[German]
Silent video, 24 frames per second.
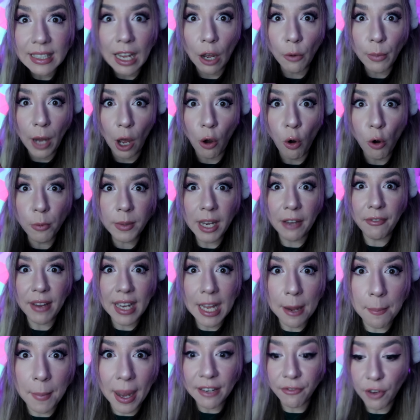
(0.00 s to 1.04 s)
einen Daumen nach oben da,
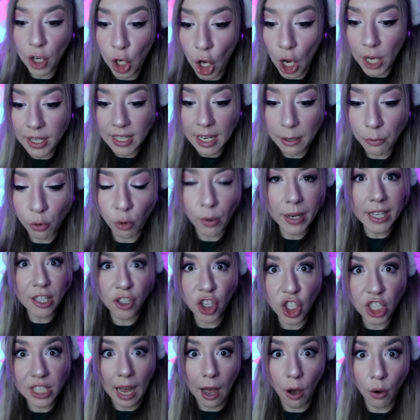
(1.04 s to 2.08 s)
wenn ihr meint, wir können dem
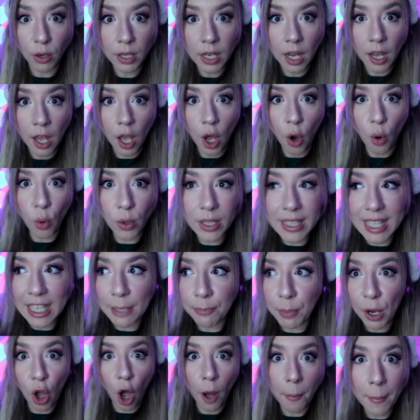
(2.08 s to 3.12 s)
Grinch trauen und
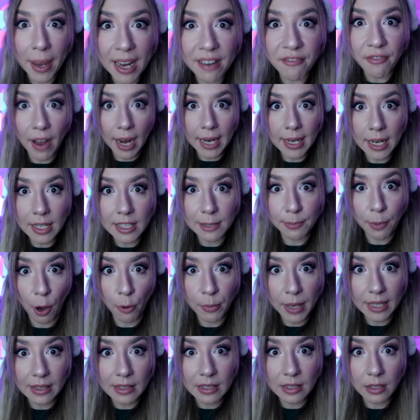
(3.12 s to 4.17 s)
ich bekomme meinen
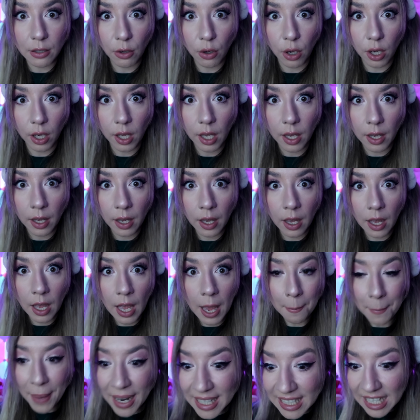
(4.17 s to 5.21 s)
Weihnachtsbaum jetzt zurück.
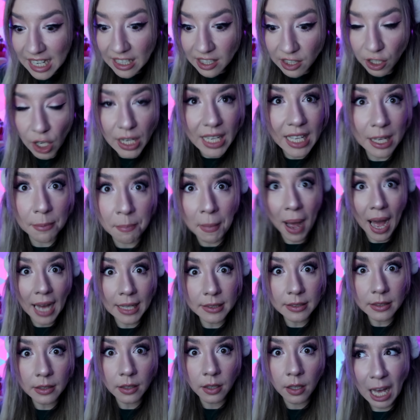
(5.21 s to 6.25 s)
Meint ihr, das soll ich
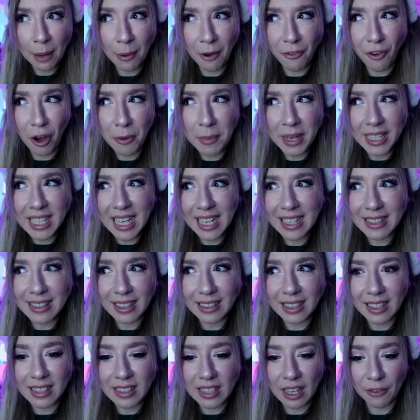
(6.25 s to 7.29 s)
machen? Aber warum hat ihr
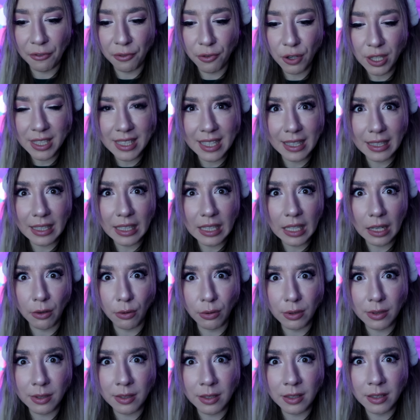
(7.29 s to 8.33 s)
gesagt, das sah fürchterlich
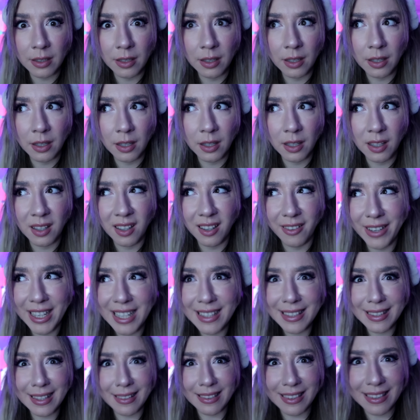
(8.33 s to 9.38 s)
aus? War
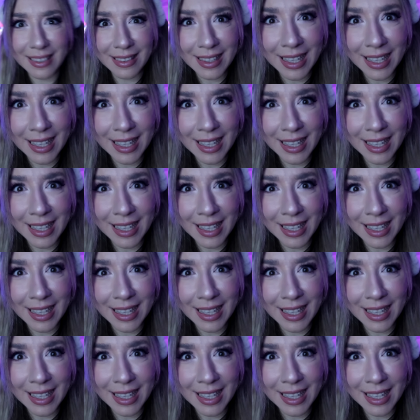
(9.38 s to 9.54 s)
das jetzt